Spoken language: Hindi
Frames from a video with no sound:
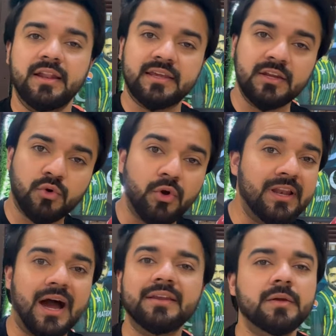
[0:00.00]
लेकिन कोई
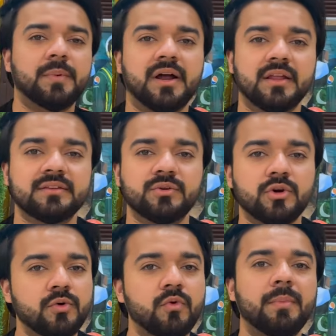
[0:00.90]
ला भी पा रहा था
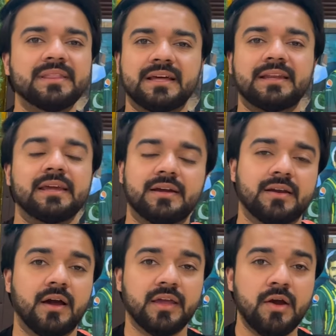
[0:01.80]
उनको वो बंदा लेकर
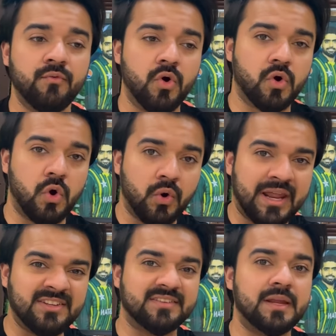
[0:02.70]
आ गया वो कौन
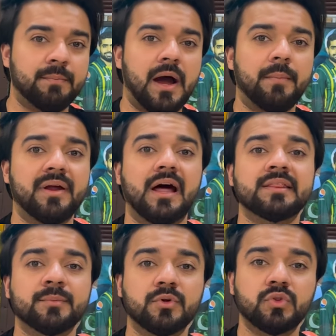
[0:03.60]
है जिसने बाबर
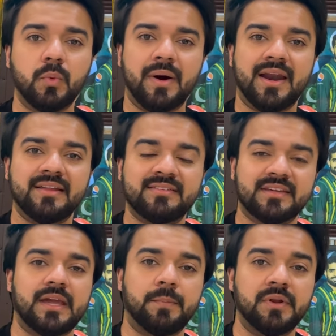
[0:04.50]
आजम को दोबारा से
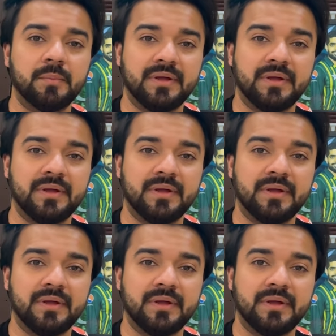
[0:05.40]
कैप्टन